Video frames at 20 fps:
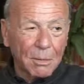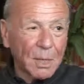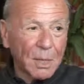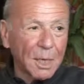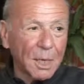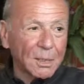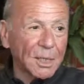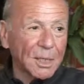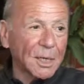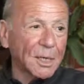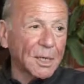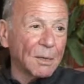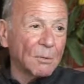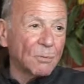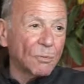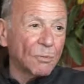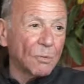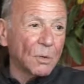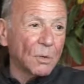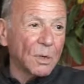attaqué
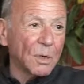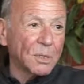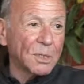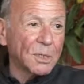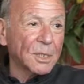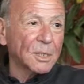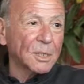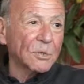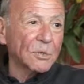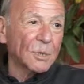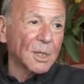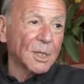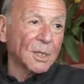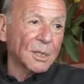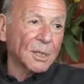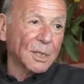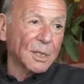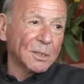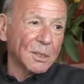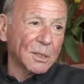pour incitation à la
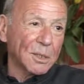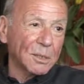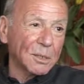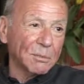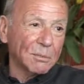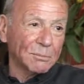haine raciale.